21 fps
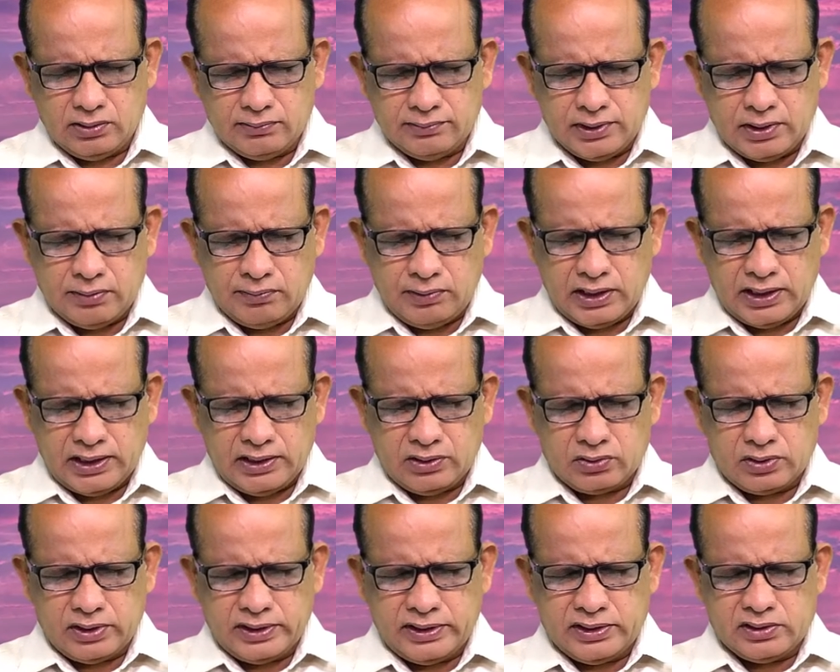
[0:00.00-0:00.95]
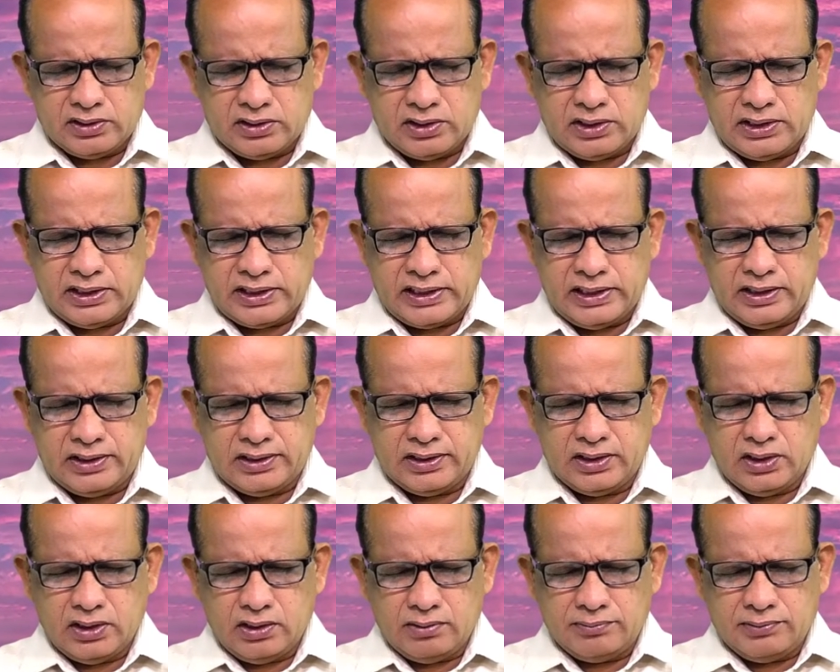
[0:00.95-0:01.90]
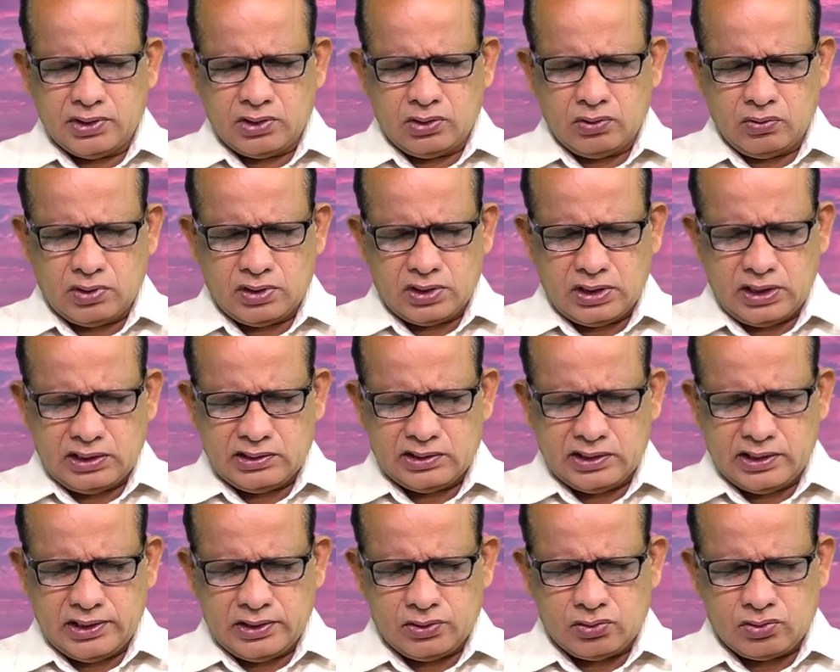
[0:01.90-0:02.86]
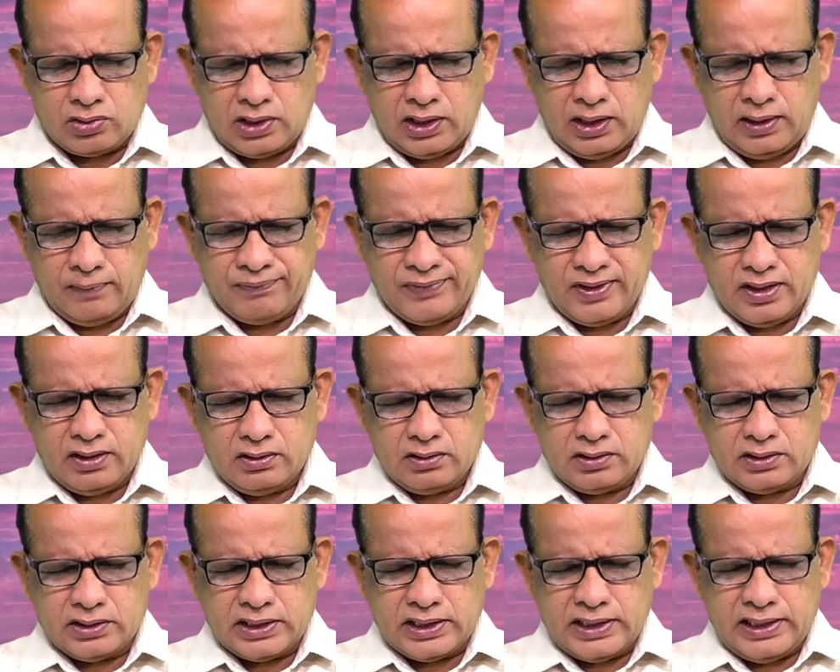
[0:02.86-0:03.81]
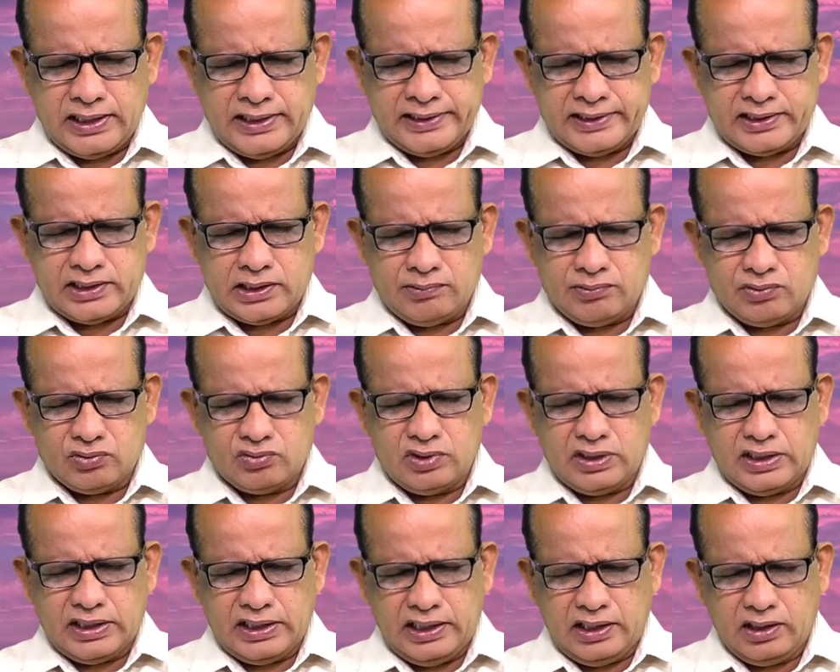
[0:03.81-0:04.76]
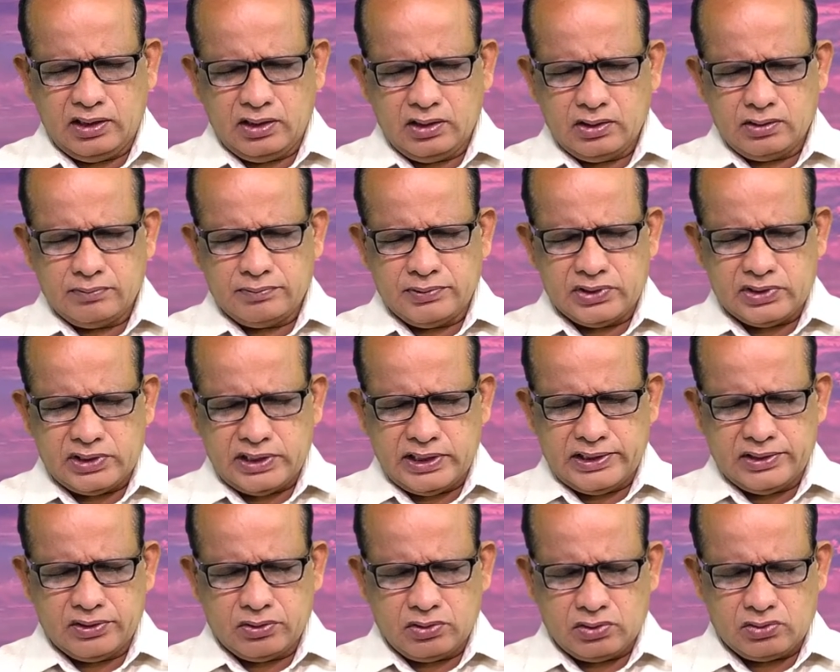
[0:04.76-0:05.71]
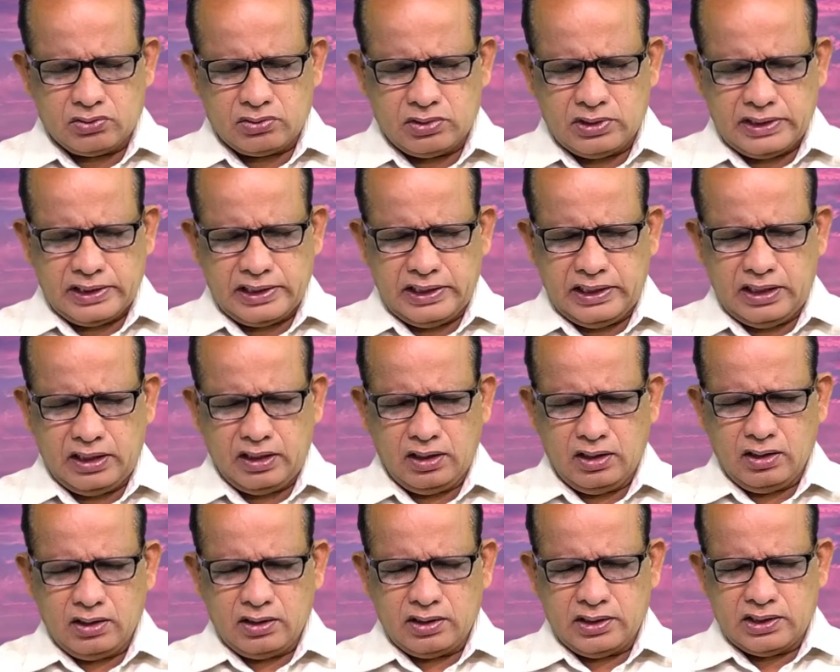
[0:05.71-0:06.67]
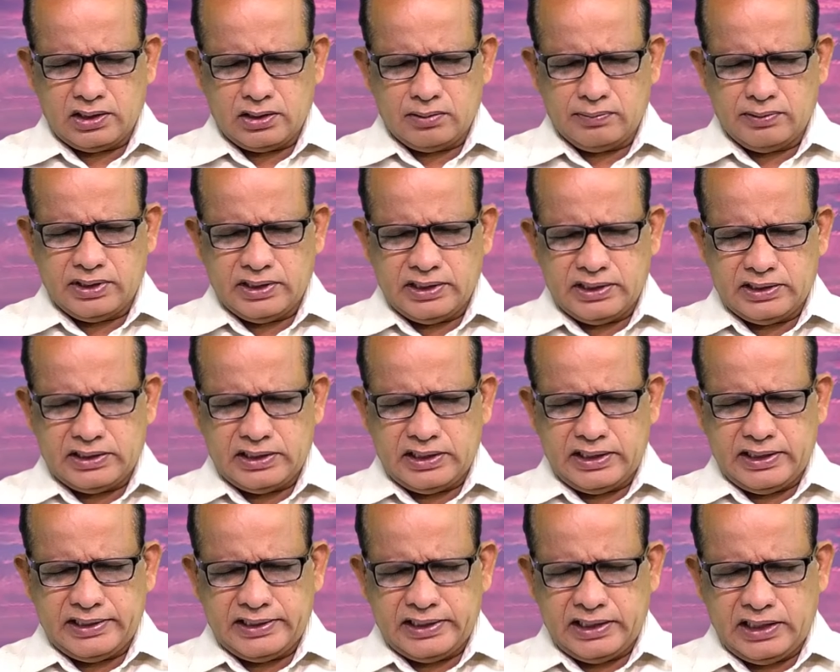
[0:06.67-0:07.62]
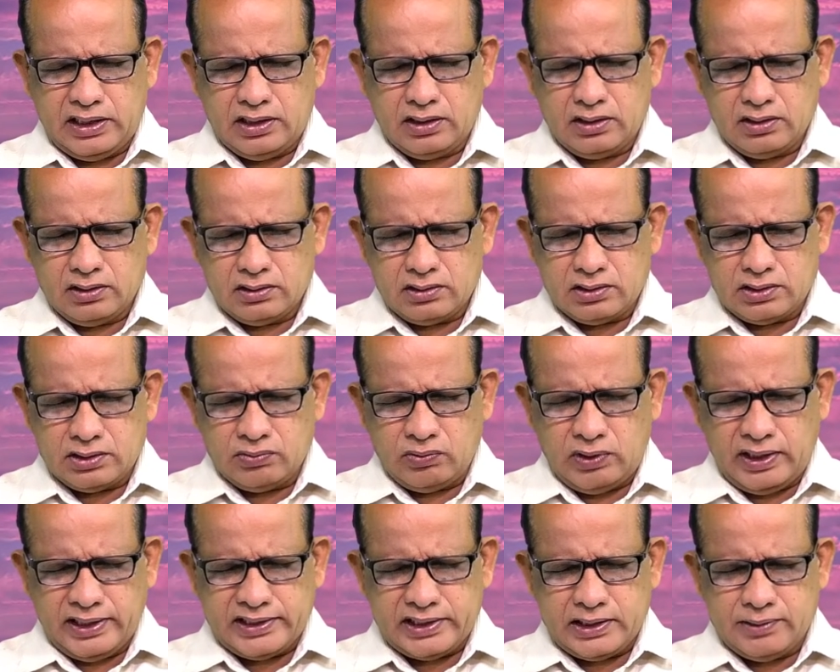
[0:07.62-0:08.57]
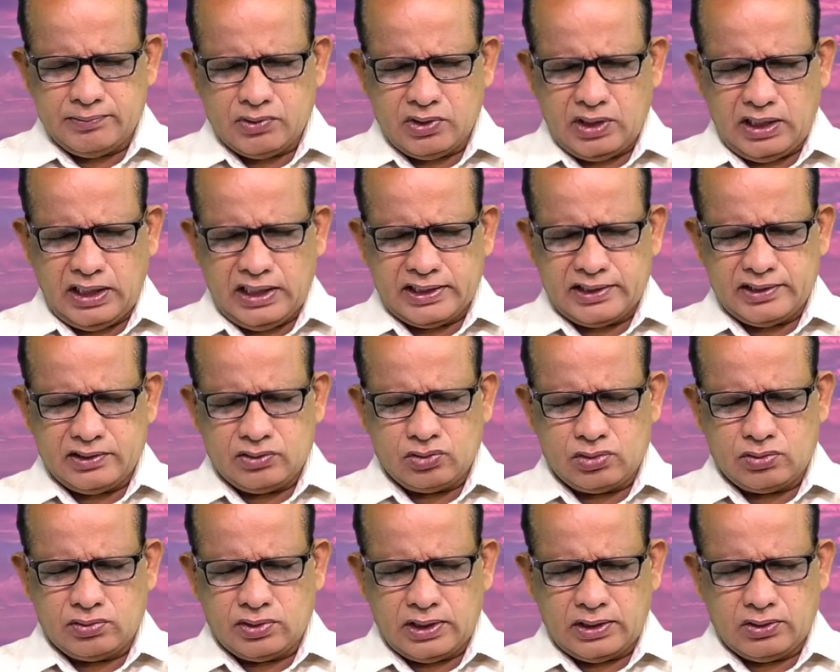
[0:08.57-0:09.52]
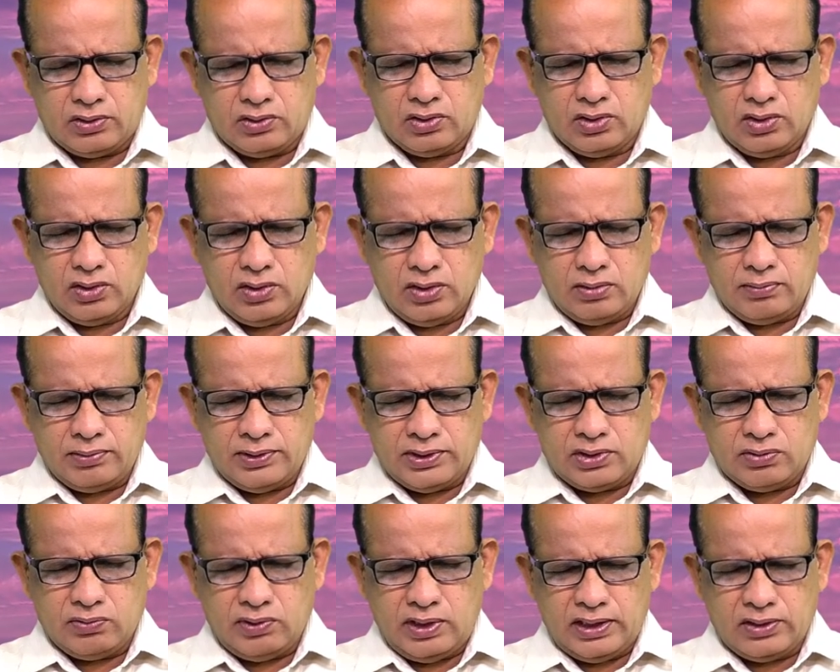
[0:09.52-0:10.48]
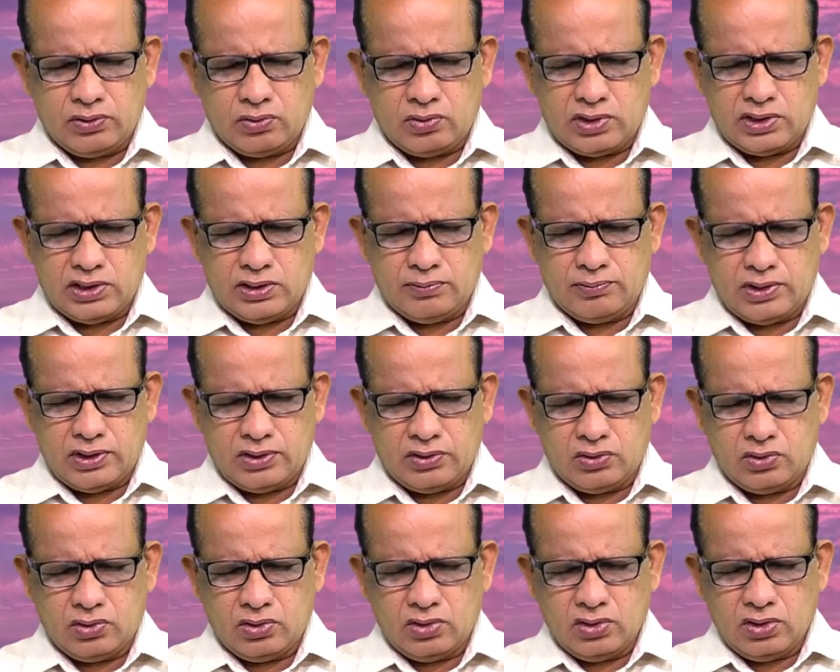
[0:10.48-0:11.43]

మీరు మాకు అనుగ్రహించినందుకై మీకు వందనాలు చెల్లిస్తున్నాం ఈ కార్యక్రమం ద్వారా మీ సన్నిధికి వస్తుండగా ఎంతమంది అయితేనైనా నీ వాక్యమును ఆలకిస్తున్నారు ప్రతి వారి హృదయములను